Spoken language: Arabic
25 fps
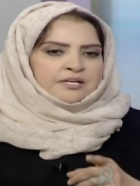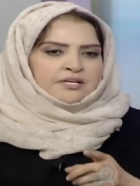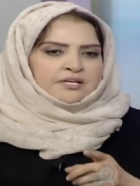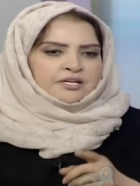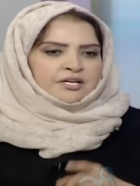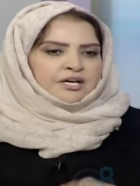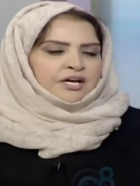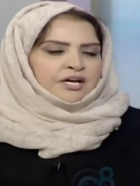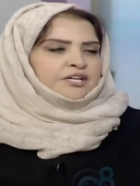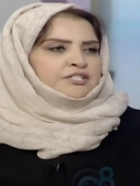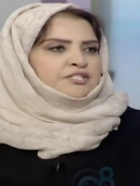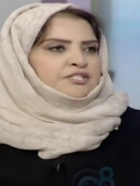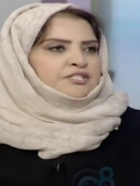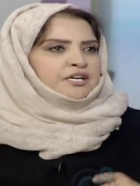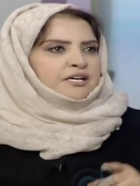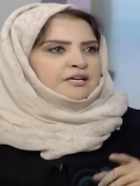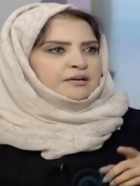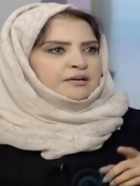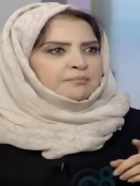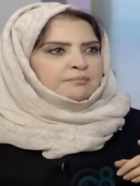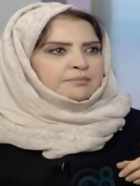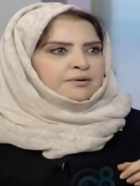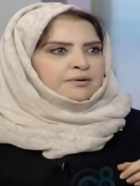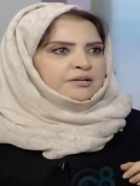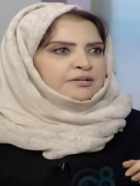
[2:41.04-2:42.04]

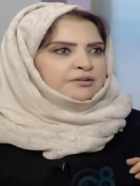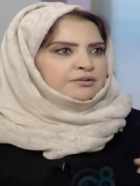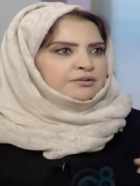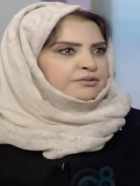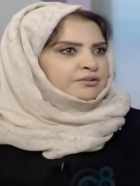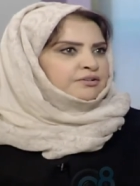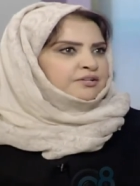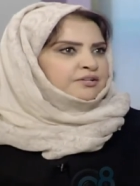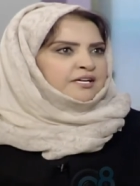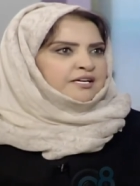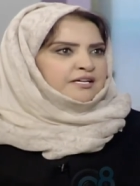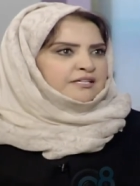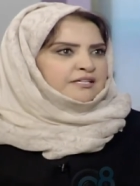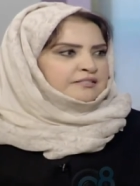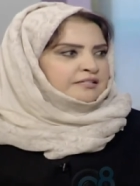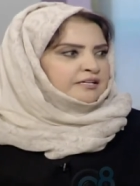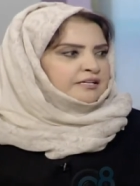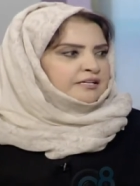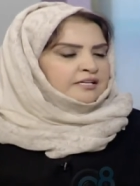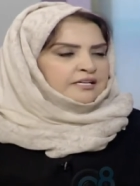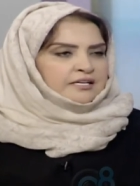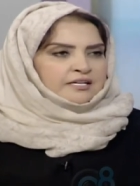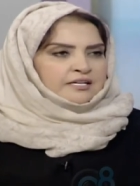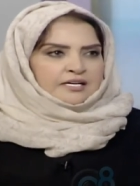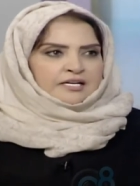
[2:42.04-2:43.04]
خشب كونكريت
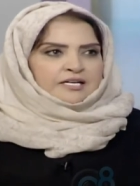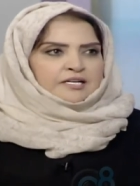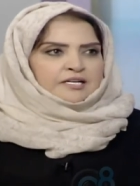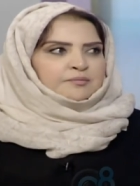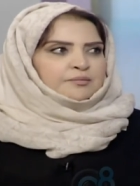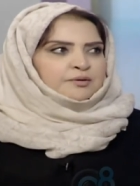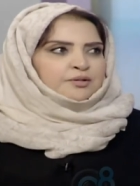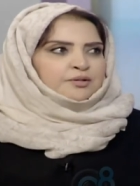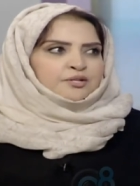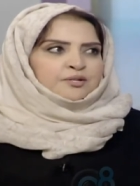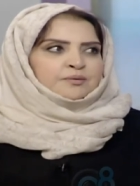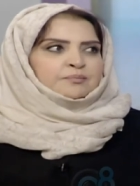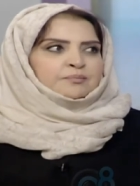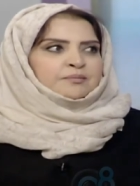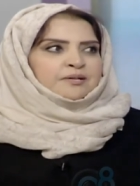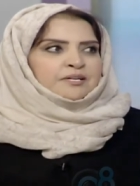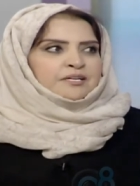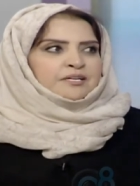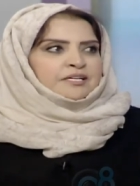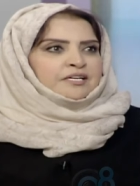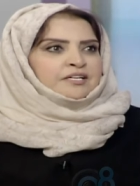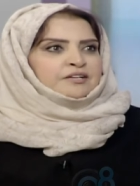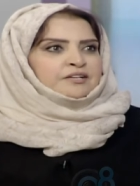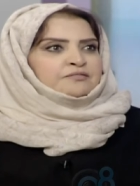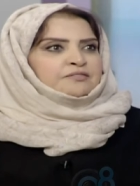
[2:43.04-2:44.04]
المنيوم
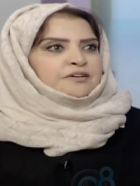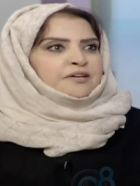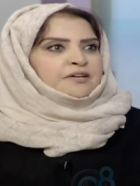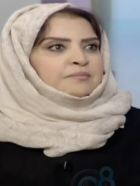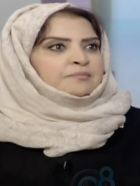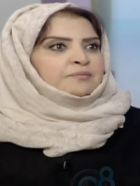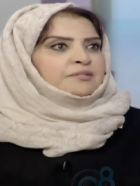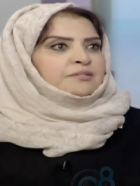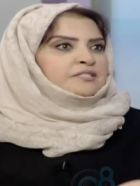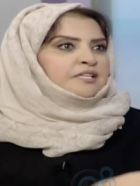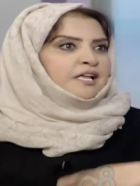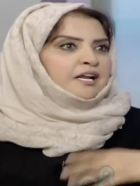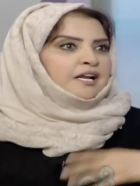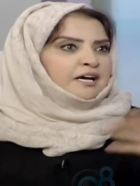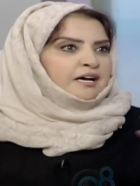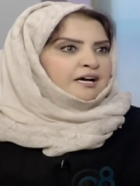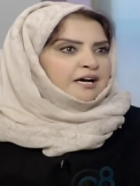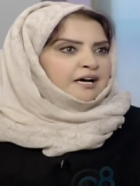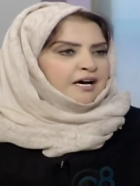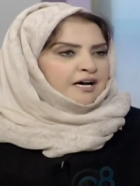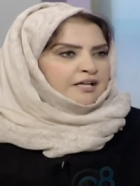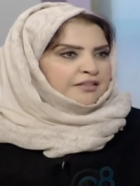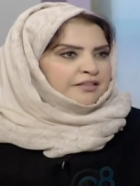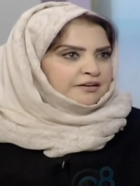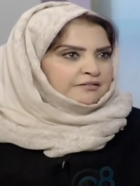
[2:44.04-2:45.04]
فمنطلق
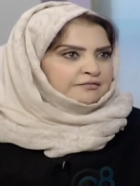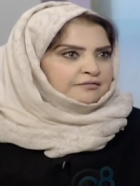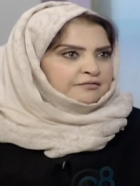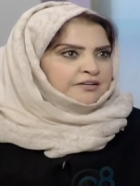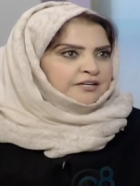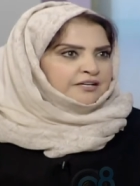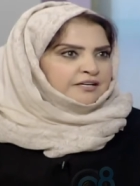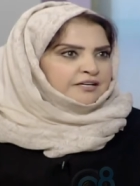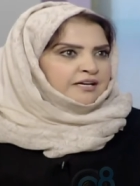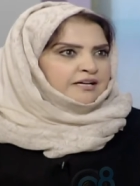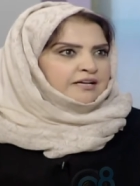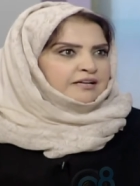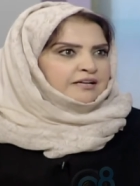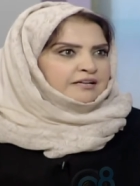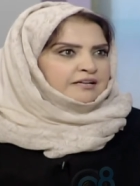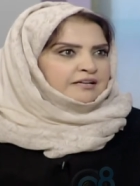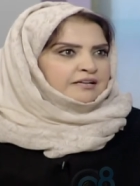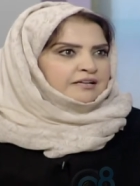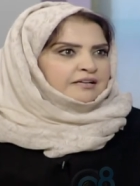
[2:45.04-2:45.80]
هذا الفكره